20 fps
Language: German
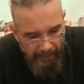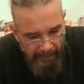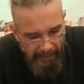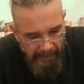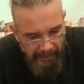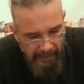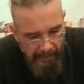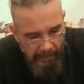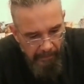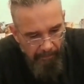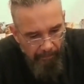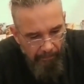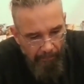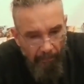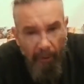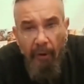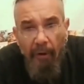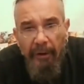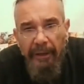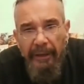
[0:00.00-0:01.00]
ich
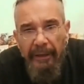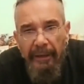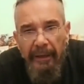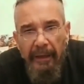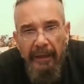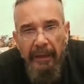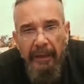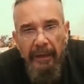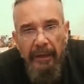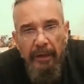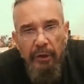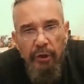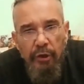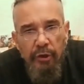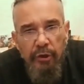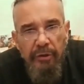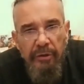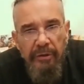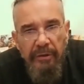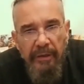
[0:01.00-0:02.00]
mag ihn.
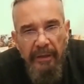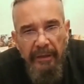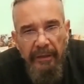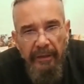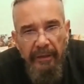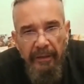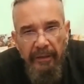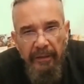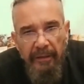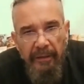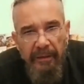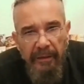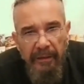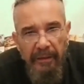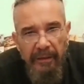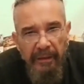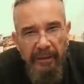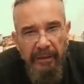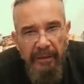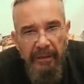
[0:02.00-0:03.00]
Stell ihn
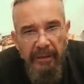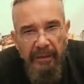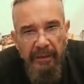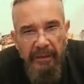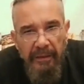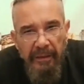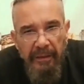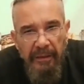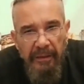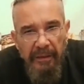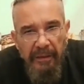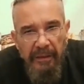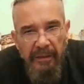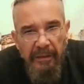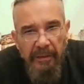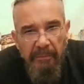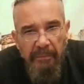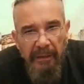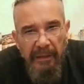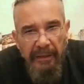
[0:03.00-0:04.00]
hier
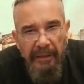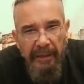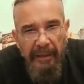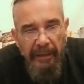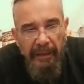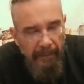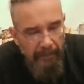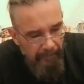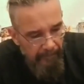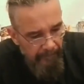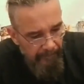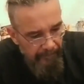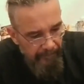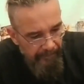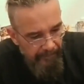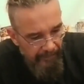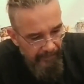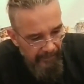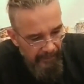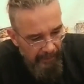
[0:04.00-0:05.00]
mal hin.
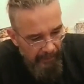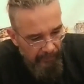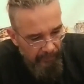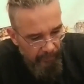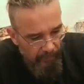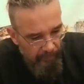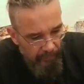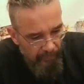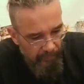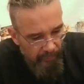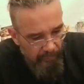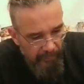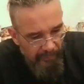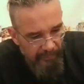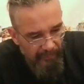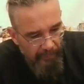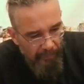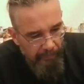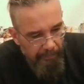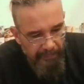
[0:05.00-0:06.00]
Da ist er zumindest
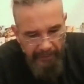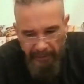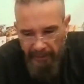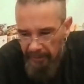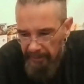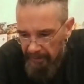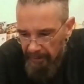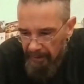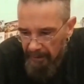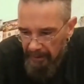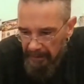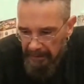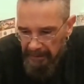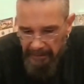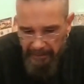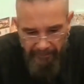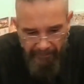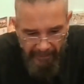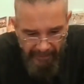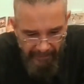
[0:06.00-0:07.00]
noch im Bild.
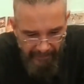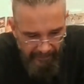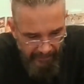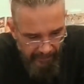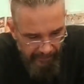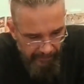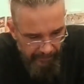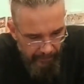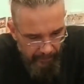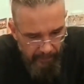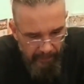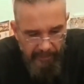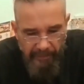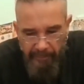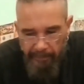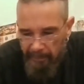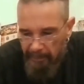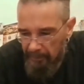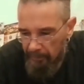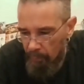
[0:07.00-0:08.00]
Weil jetzt hier für das
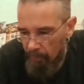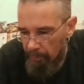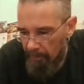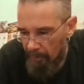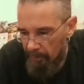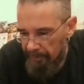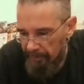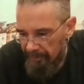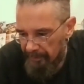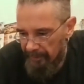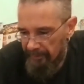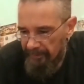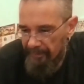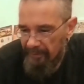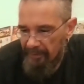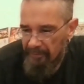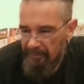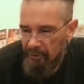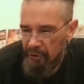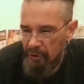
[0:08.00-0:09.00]
Plateau brauche ich den
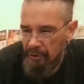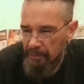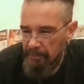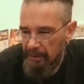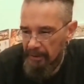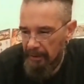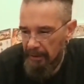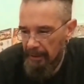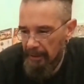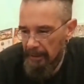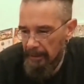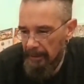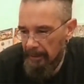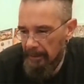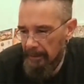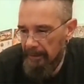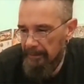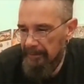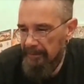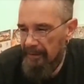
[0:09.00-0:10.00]
Savage mit.
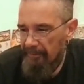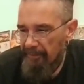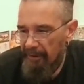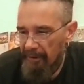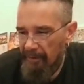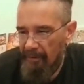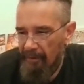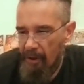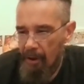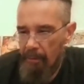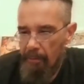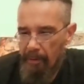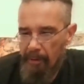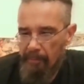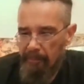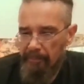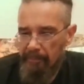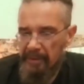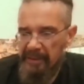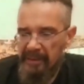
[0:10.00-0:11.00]
Da fangen wir aber
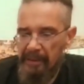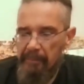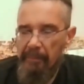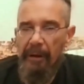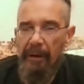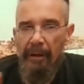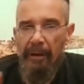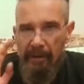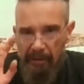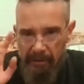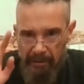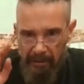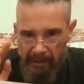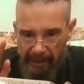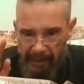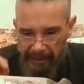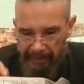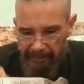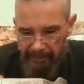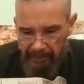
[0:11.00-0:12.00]
mit dem
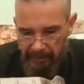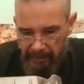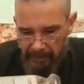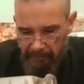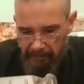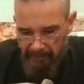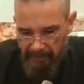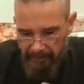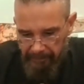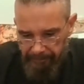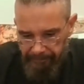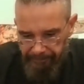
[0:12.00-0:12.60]
kleinen Kram an.